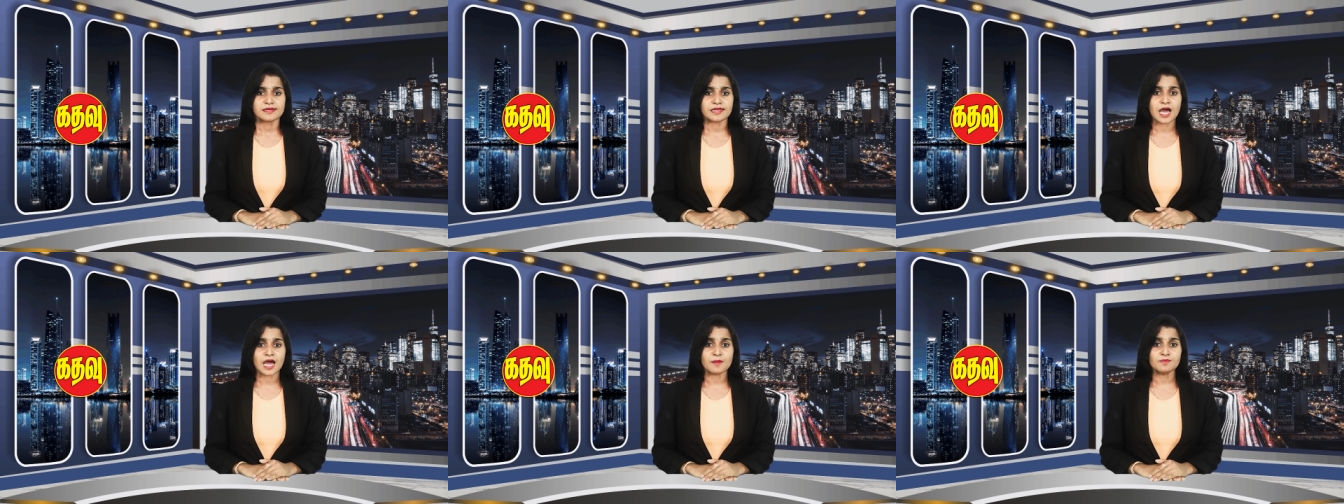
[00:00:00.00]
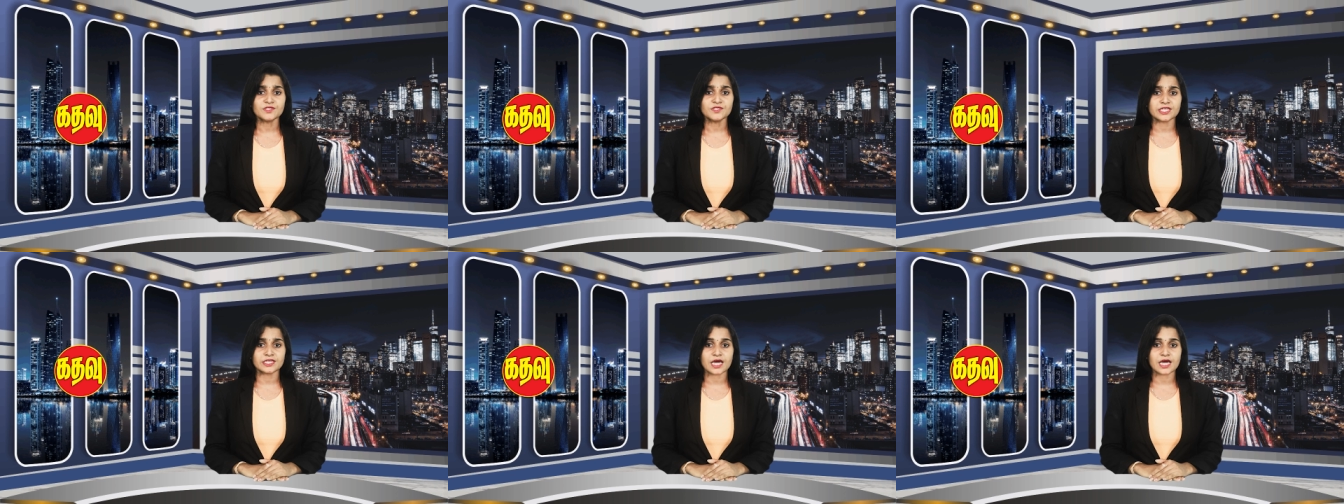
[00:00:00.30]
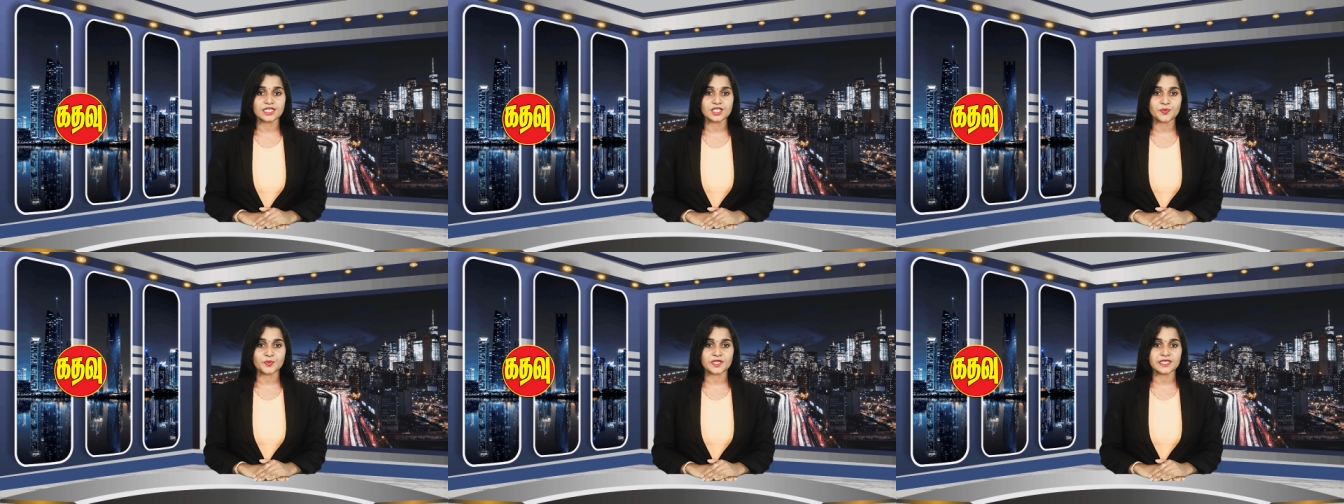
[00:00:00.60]
நாம்
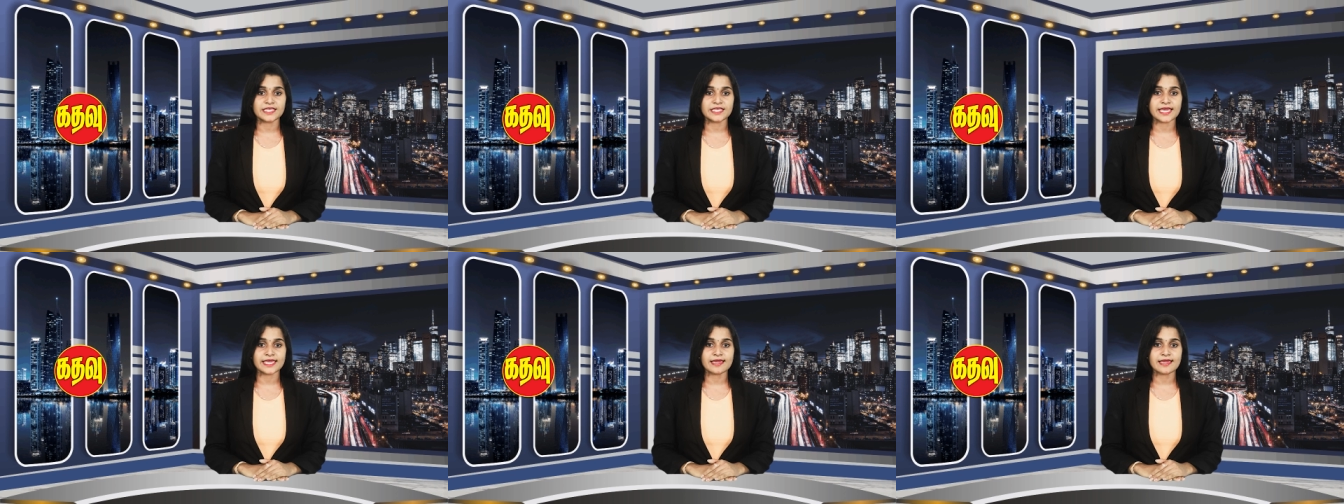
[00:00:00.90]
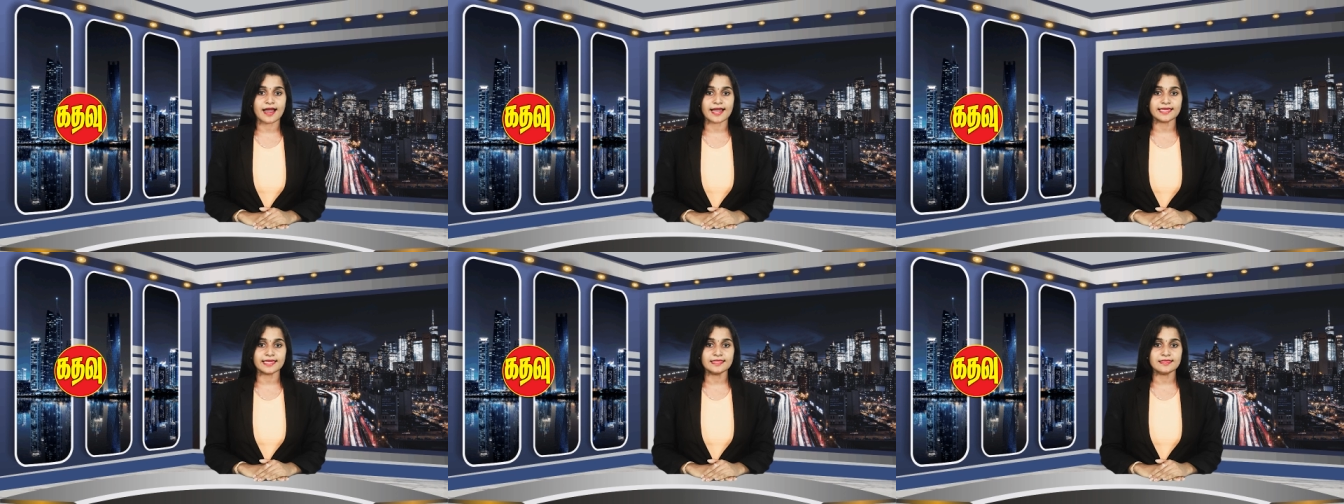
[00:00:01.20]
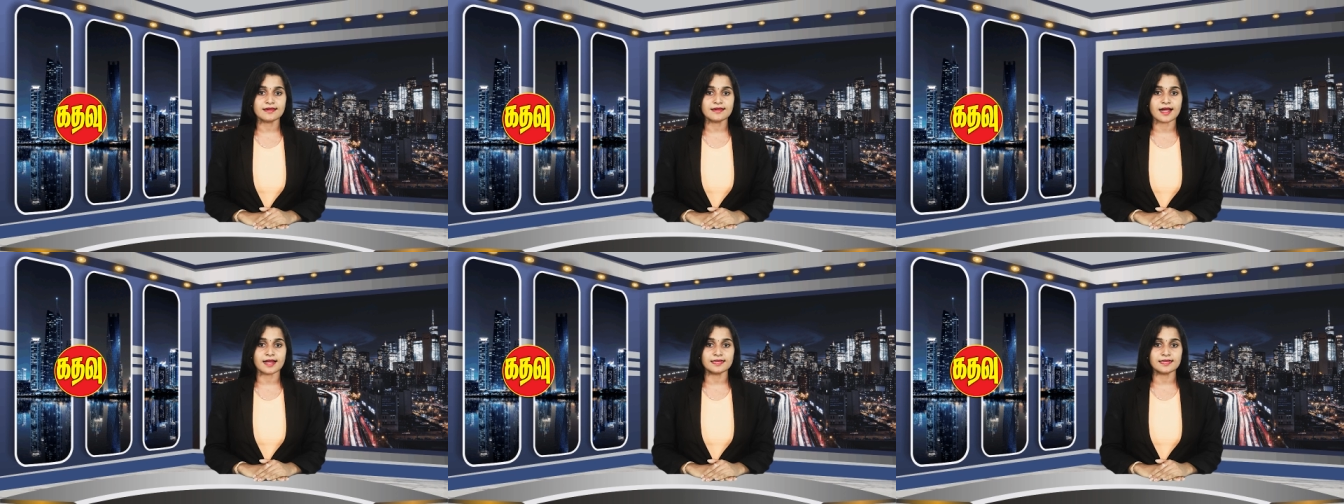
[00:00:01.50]
ஜனாதிபதியை
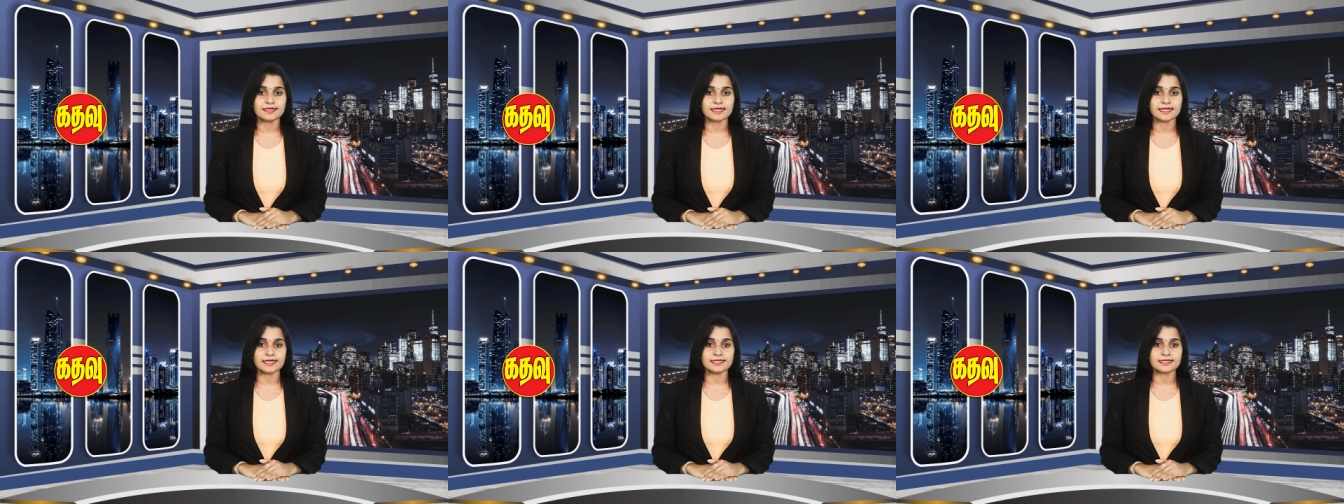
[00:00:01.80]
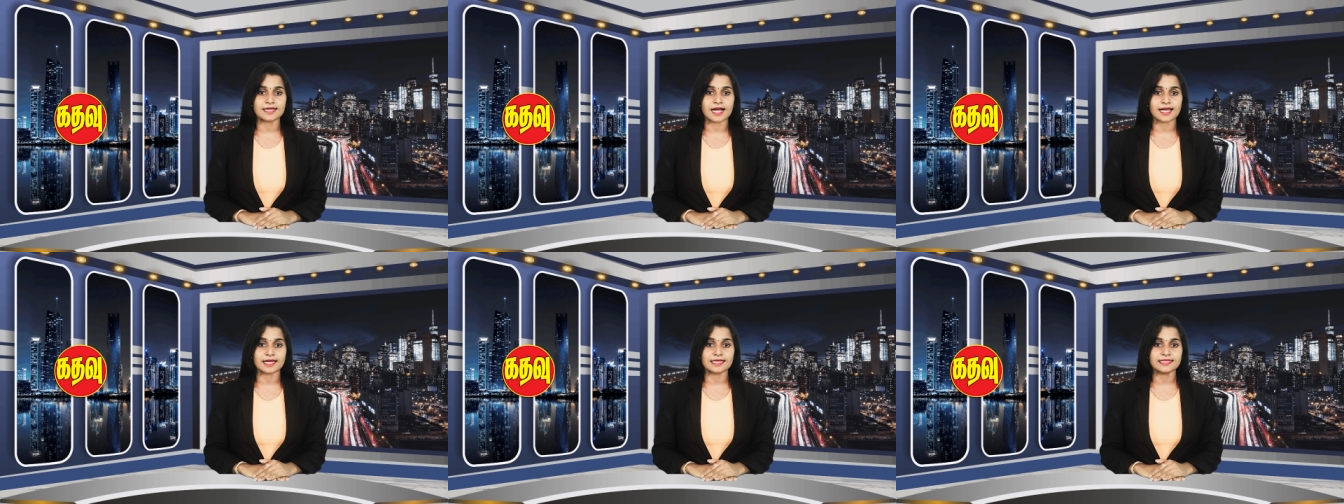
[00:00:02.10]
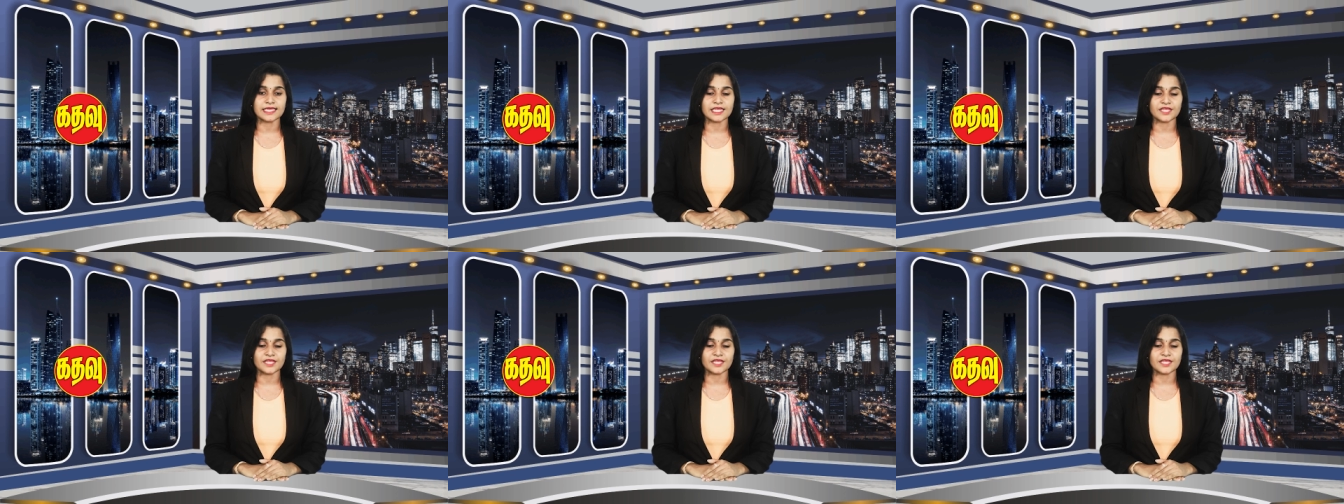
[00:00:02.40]
ஐந்து ஆண்டுகளுக்காக